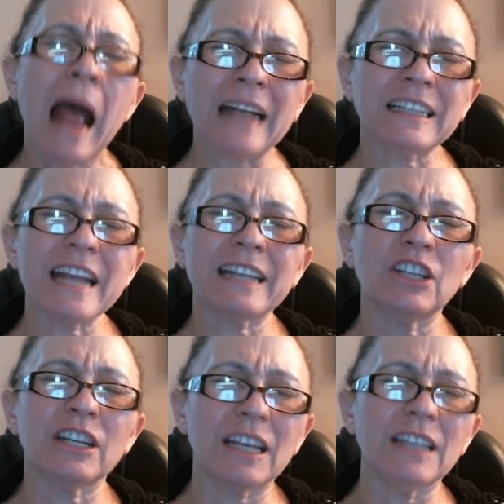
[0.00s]
a cerca
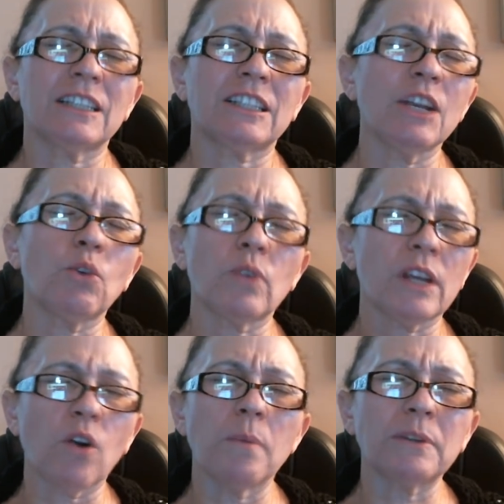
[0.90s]
de 15, 5
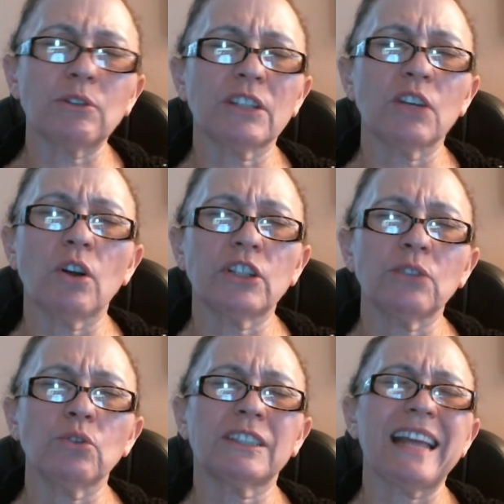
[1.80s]
quilômetros, Senhor
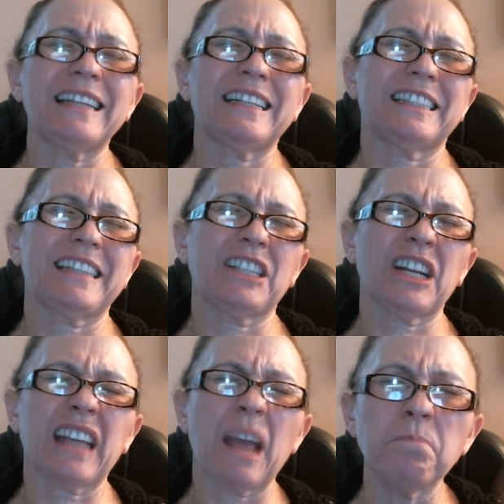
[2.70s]
Jesus, que ele seja
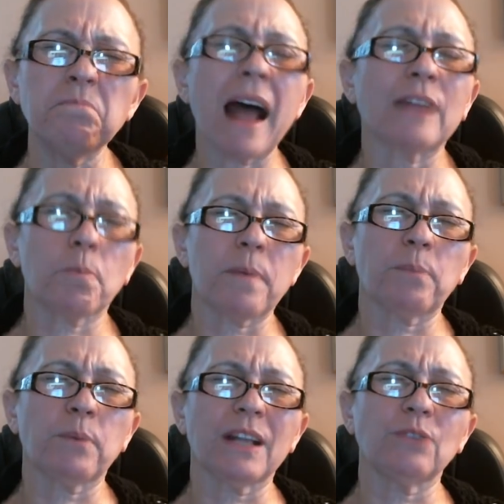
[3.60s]
queimado
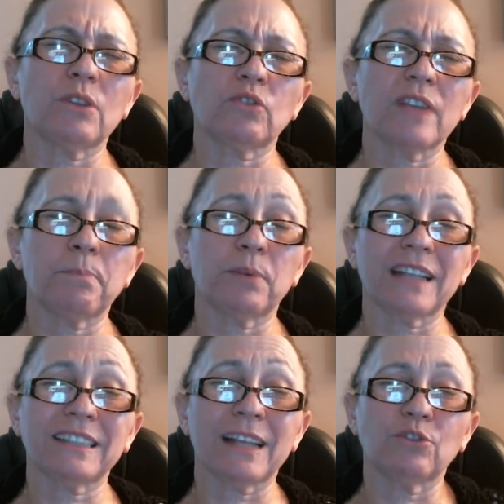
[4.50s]
pelo poder do teu sangue,
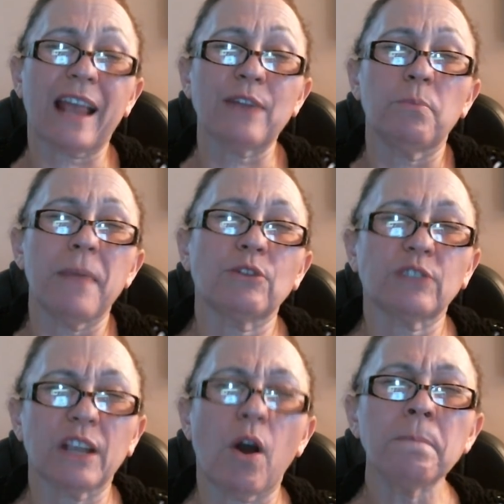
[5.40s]
porque se ele não sair do meio,
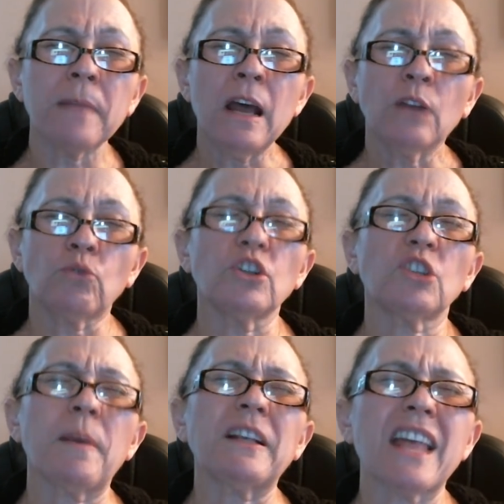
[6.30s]
Senhor, tu
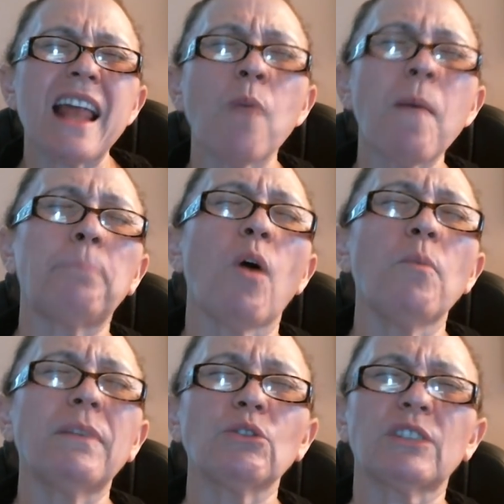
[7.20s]
dispensará uma
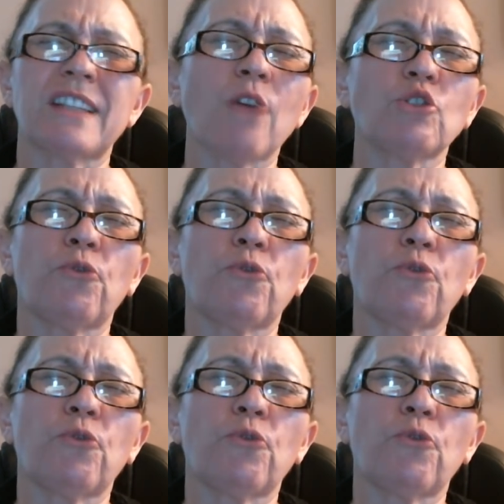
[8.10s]
bomba do céu de